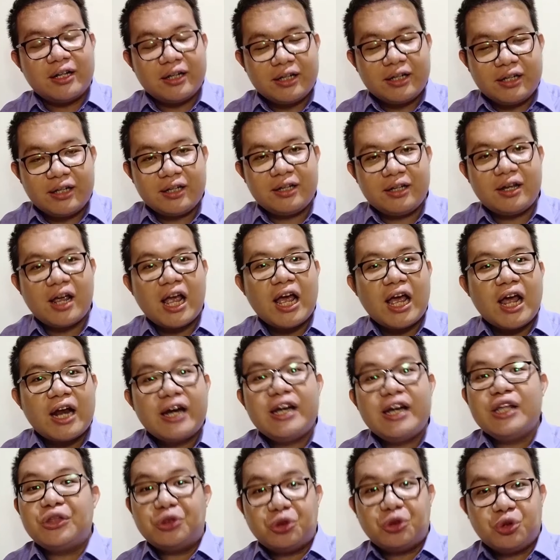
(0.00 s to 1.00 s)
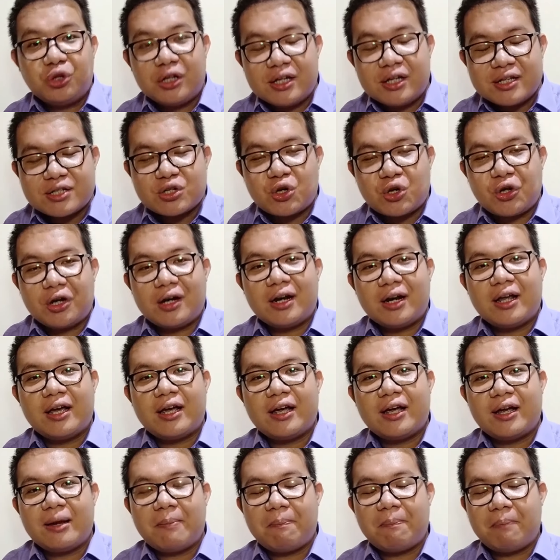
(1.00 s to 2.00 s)
ini ditulis
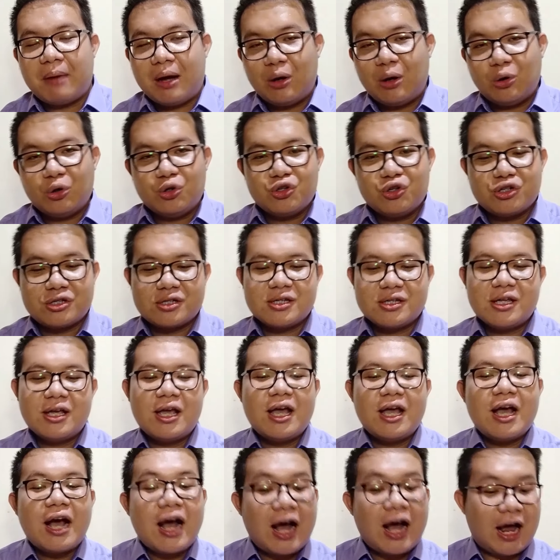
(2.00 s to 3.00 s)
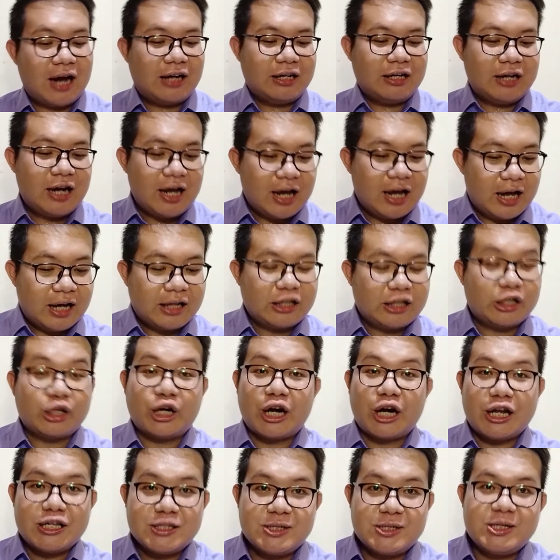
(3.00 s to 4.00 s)
oleh Paulus karena
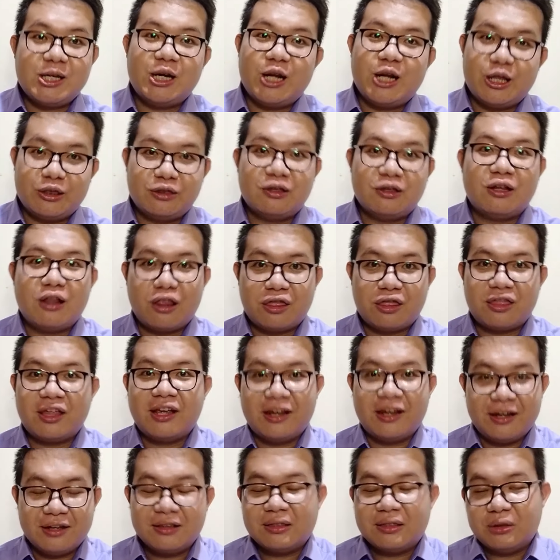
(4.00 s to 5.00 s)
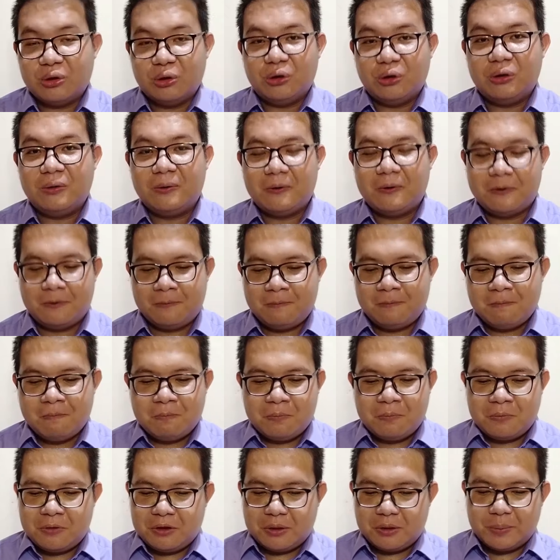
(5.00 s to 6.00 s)
crazy little thing itu.
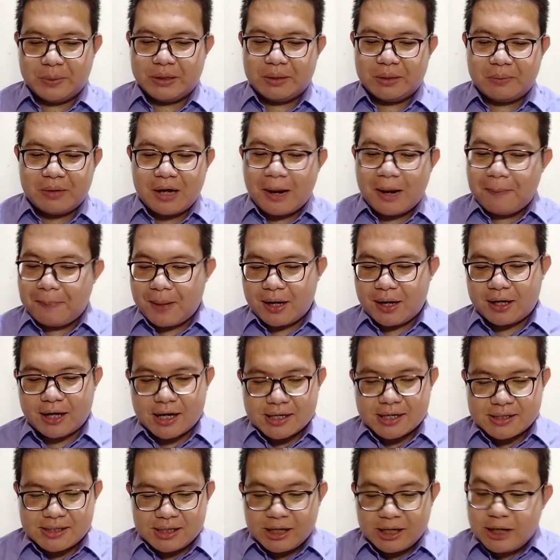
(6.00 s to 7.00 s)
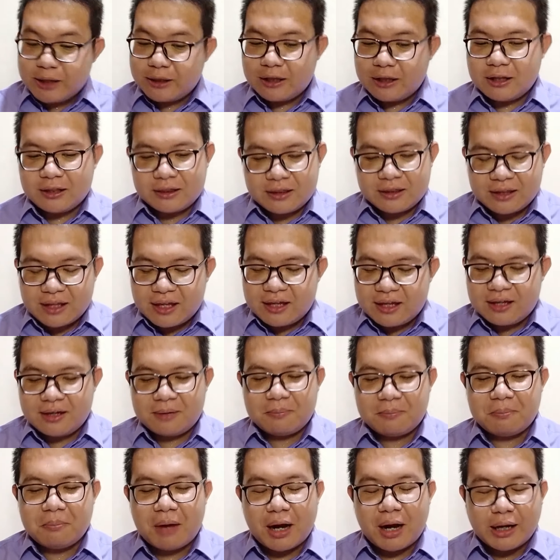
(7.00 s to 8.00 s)
Teman-teman, apa crazy little
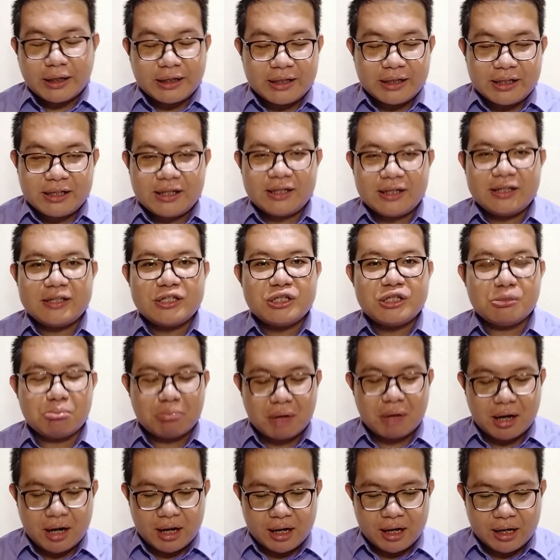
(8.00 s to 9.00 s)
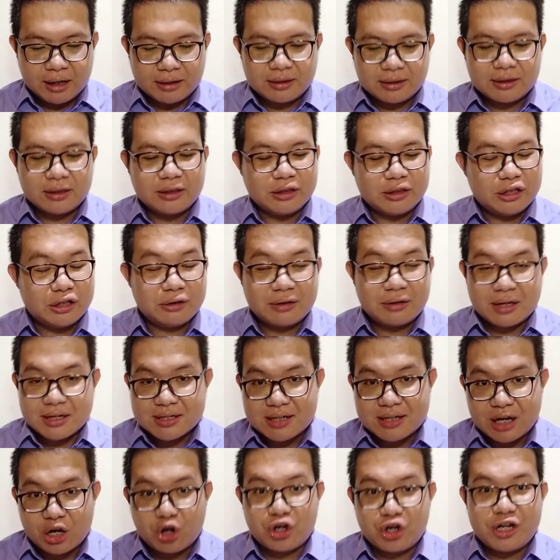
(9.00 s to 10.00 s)
thing bagi jemaat di
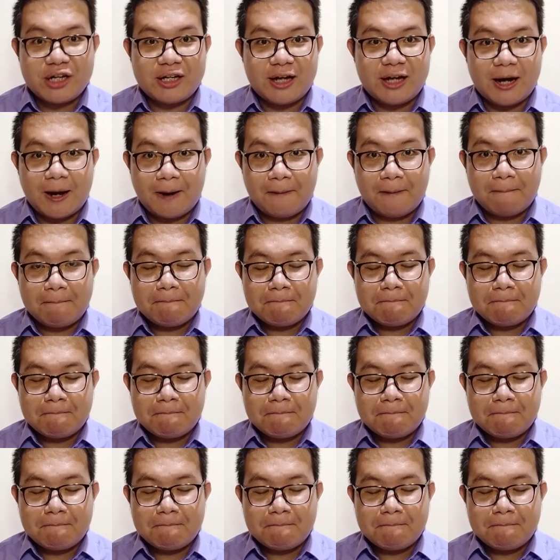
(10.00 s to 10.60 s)
Tesalonika?